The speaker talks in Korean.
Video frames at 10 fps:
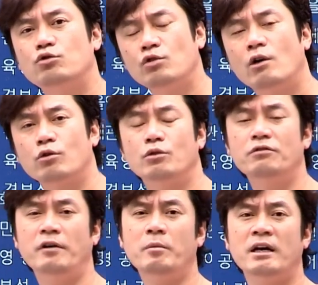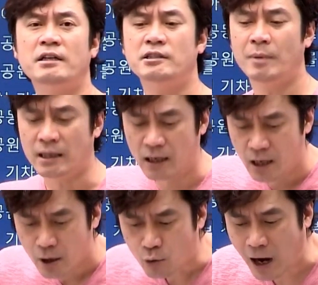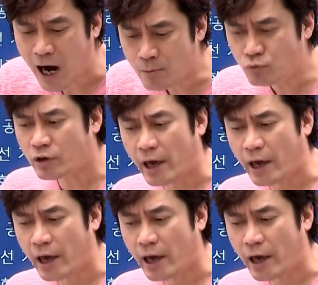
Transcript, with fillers: 중요하고 연도 싸움 해야 되지만 광무